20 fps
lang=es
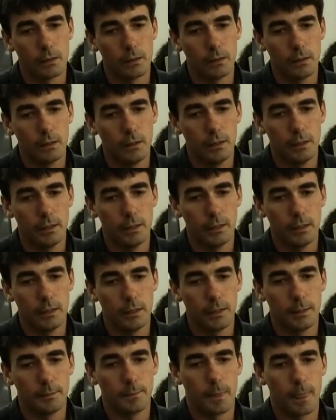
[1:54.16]

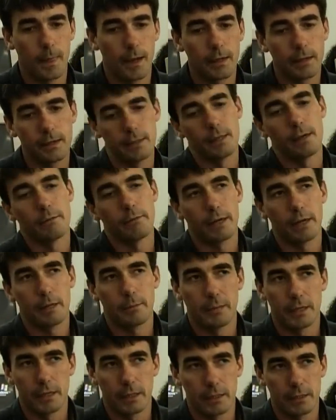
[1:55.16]
Y hay que trabajar
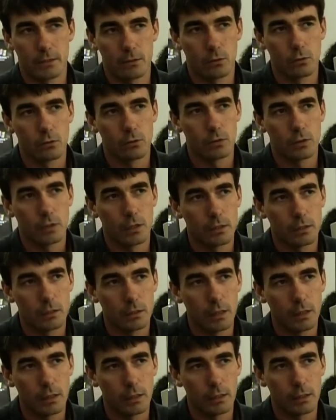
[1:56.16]
para que esto no sea
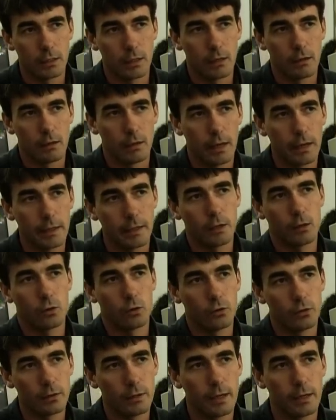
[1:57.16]
así, hay hay que
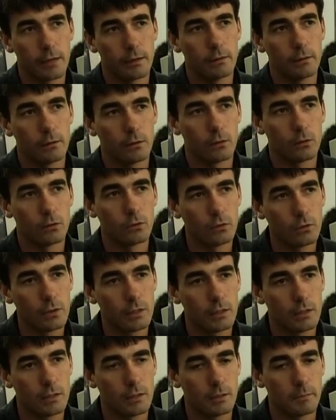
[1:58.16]
contar con
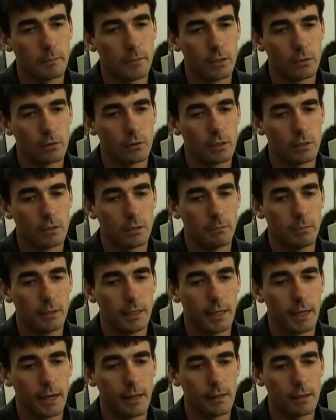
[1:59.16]
todas esas personas
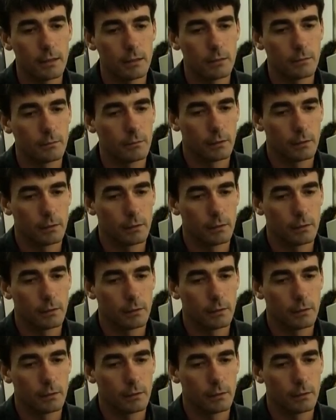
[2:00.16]
implicadas